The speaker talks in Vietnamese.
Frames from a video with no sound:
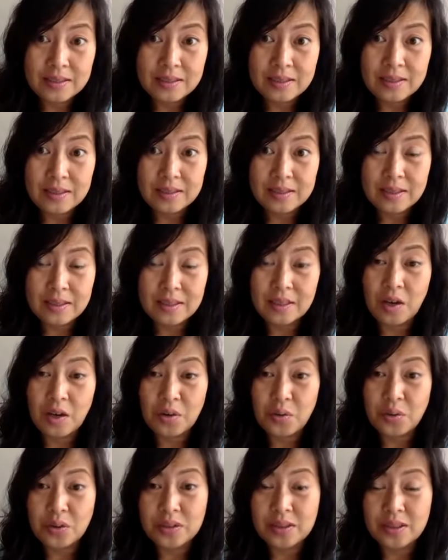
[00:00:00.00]
à, thì
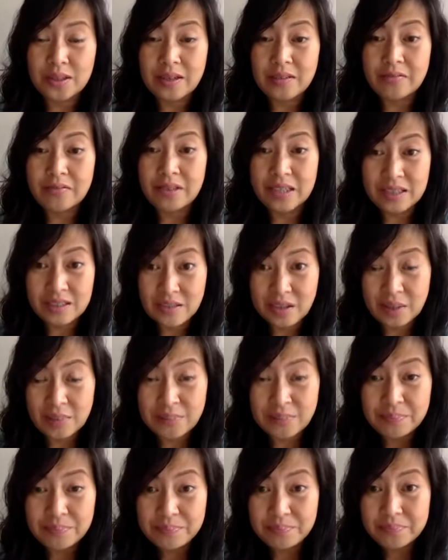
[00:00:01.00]
họ đổ thừa là vì
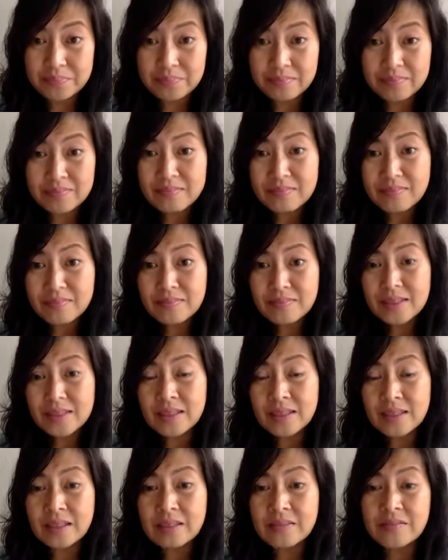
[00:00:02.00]
Trump
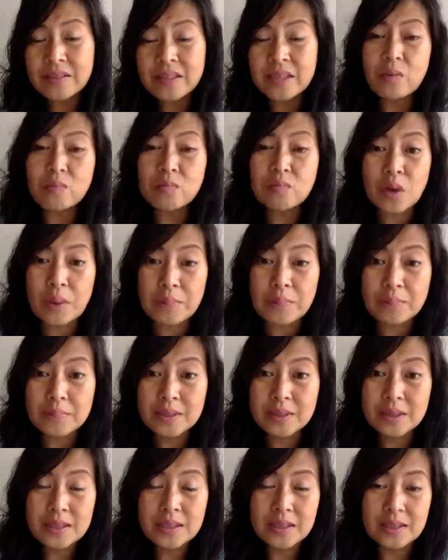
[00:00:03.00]
à, vì ông Trump
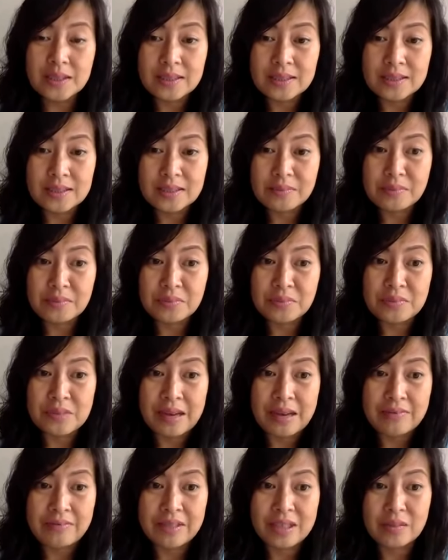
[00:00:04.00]
à,
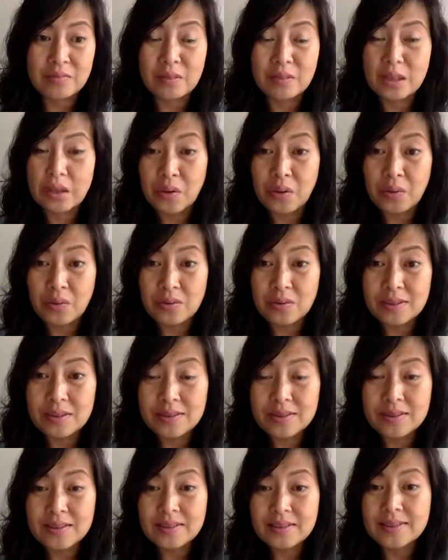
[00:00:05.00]
làm việc không có tốt
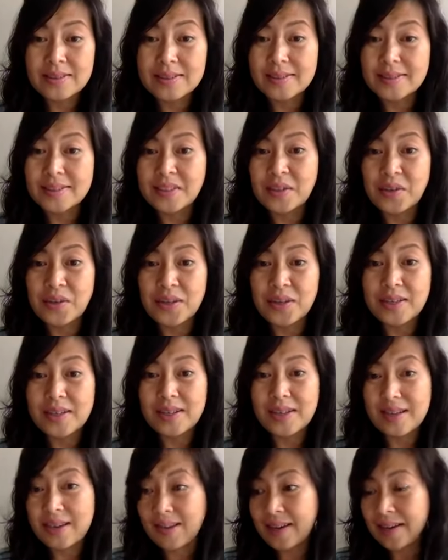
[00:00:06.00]
cho nên
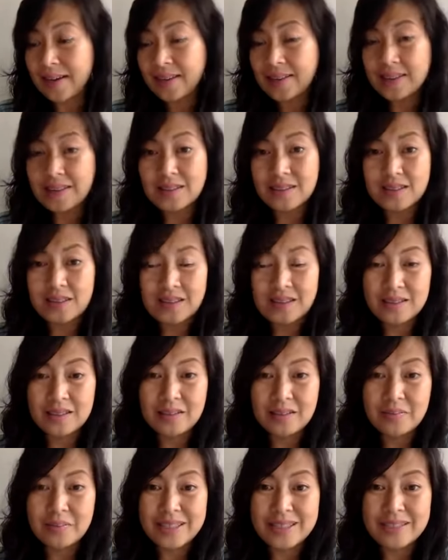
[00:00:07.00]
là à,
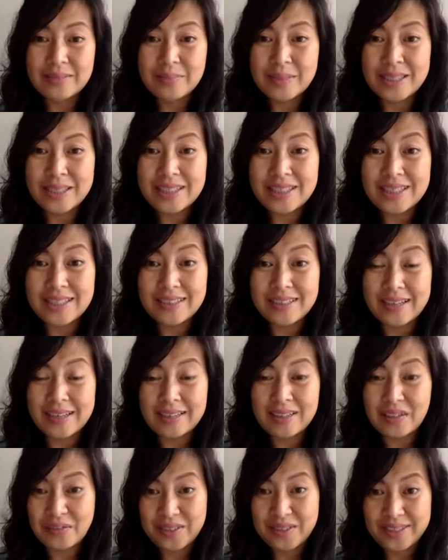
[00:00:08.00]
nước Mỹ mới chia
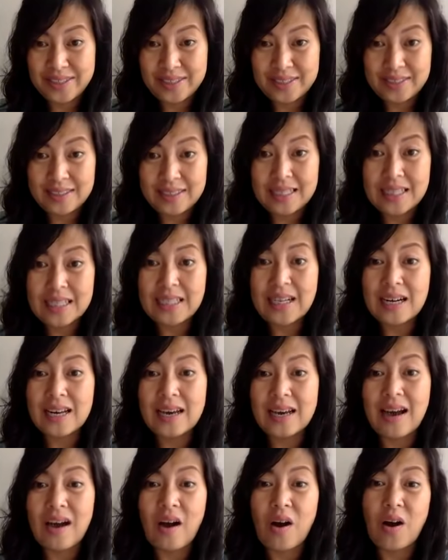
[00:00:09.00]
rẽ như vậy à, tức
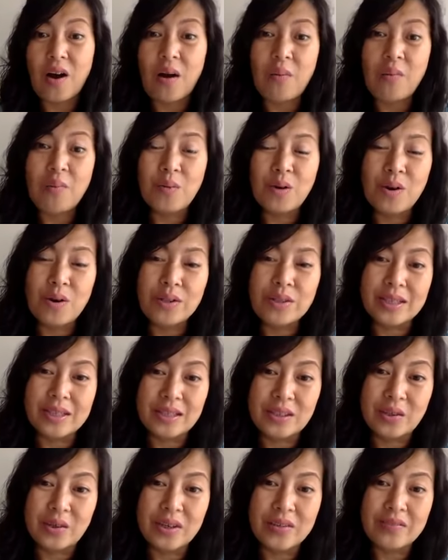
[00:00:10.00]
là họ không có
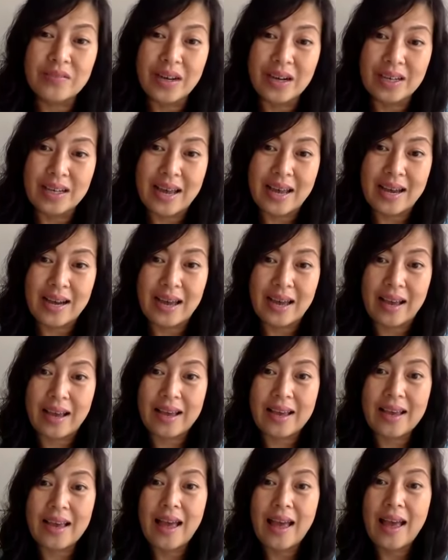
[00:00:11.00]
nhìn vô cái vấn đề là
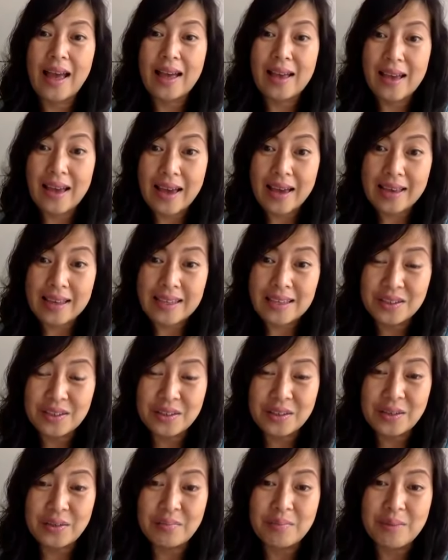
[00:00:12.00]
cái
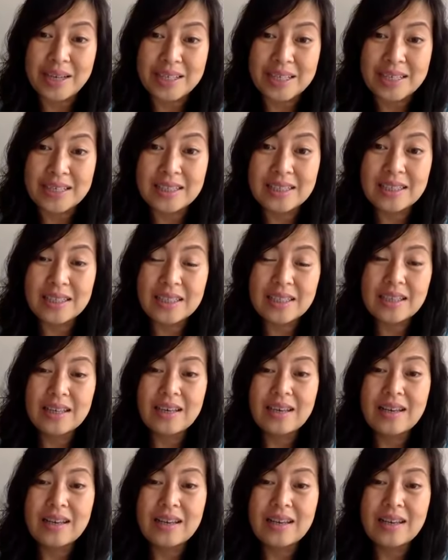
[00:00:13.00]
người mà đi